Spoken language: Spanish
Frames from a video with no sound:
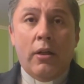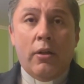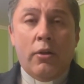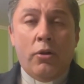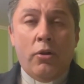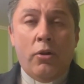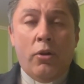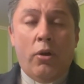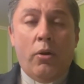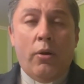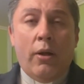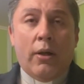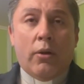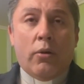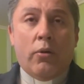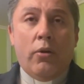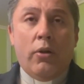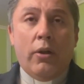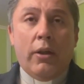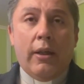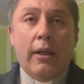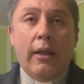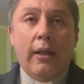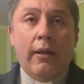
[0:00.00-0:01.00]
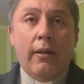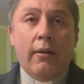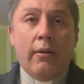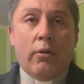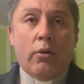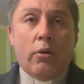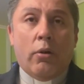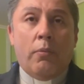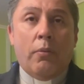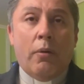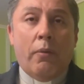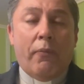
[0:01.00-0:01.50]
no lo acogen
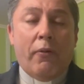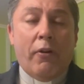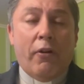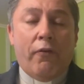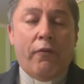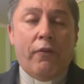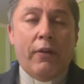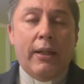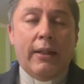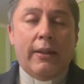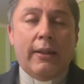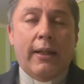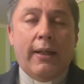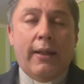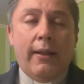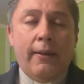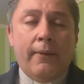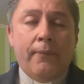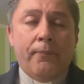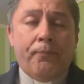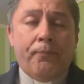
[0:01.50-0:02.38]
como profeta,